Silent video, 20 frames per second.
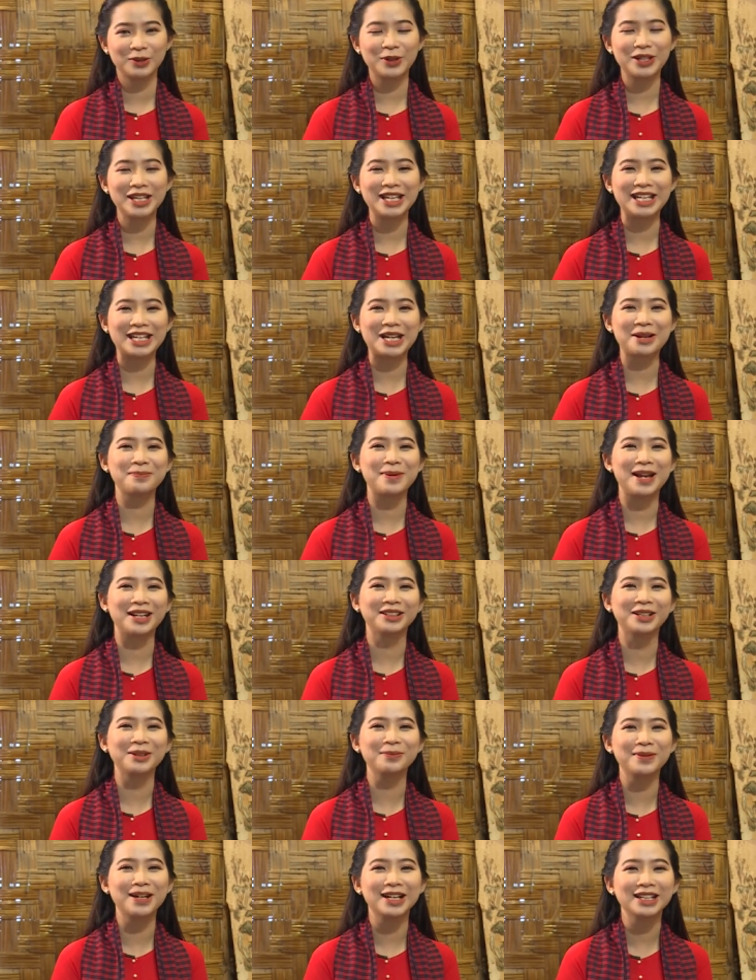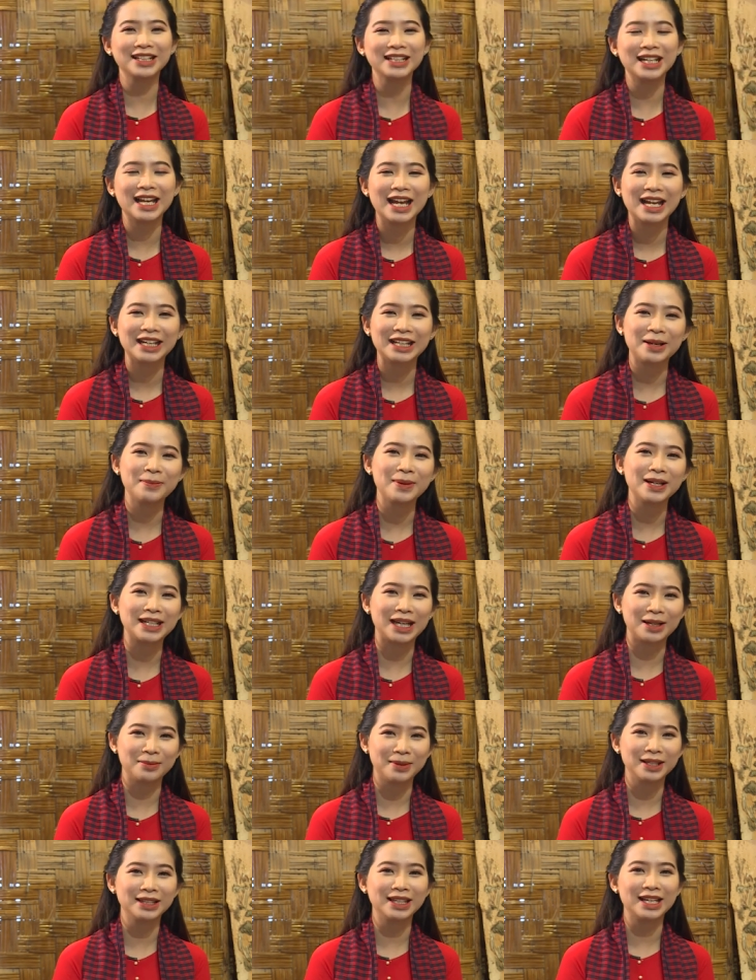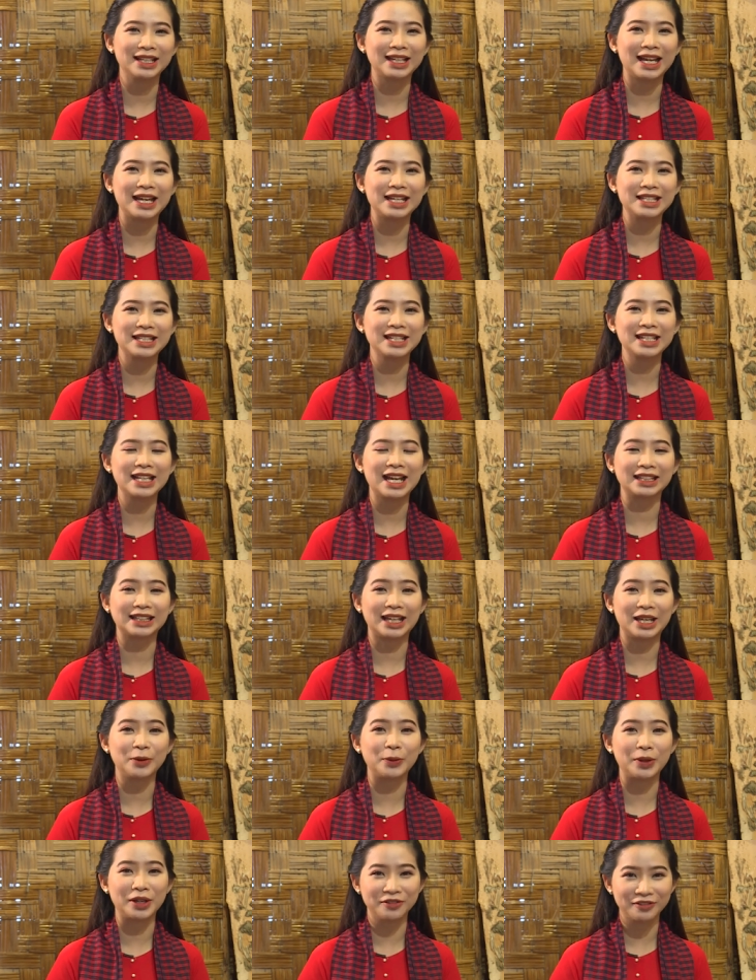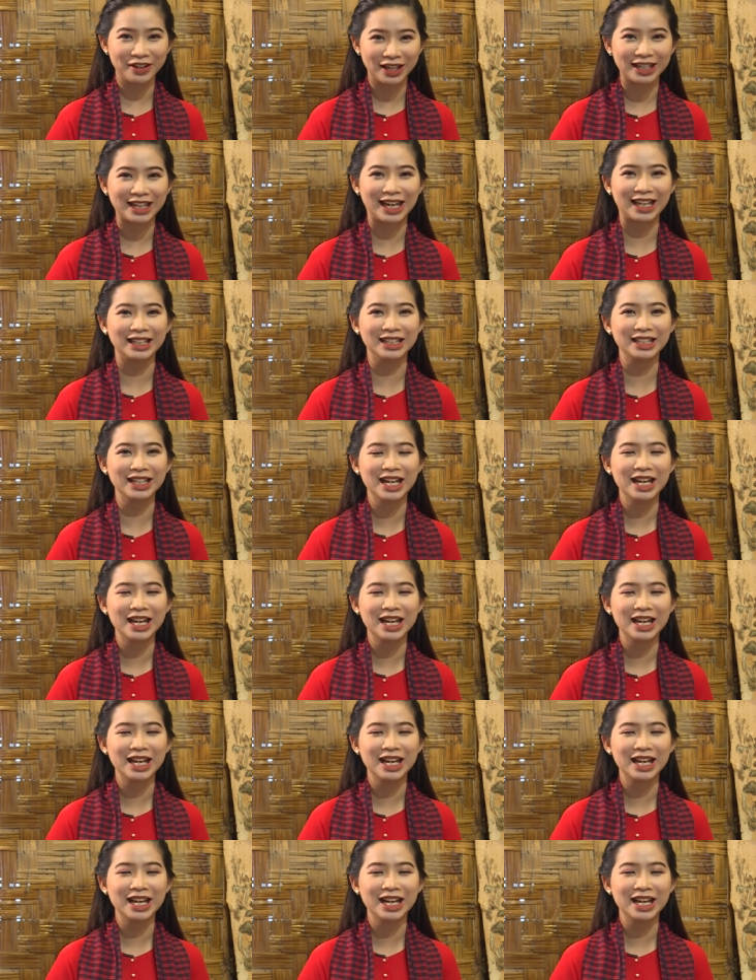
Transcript: Quý vị các bạn thân mến, ngay bên cạnh Mỹ Tiên đây chính là thầy Nguyễn Văn Cảnh,